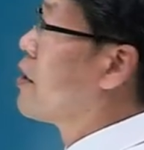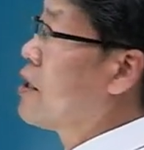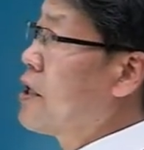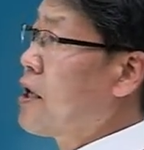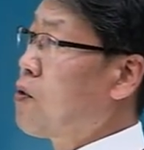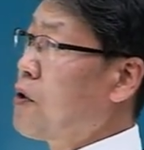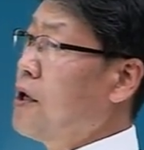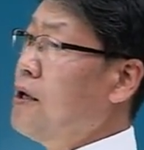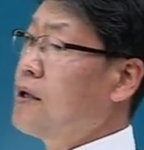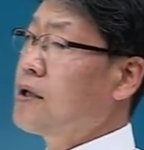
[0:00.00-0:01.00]

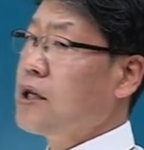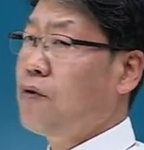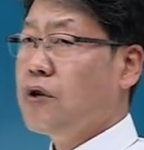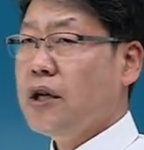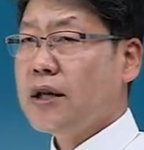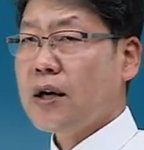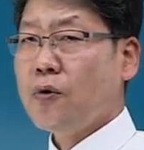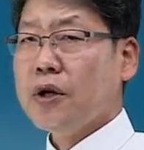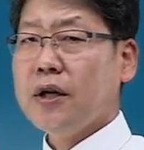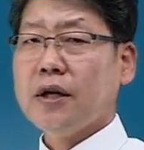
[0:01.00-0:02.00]
2401. 자, 우리
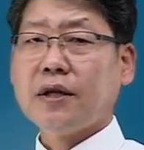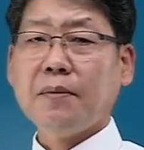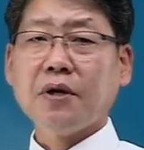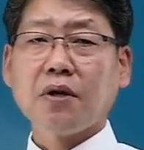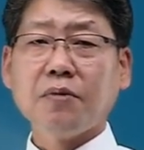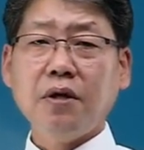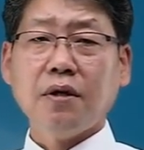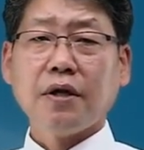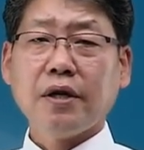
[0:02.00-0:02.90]
2401이기 때문에 여러분들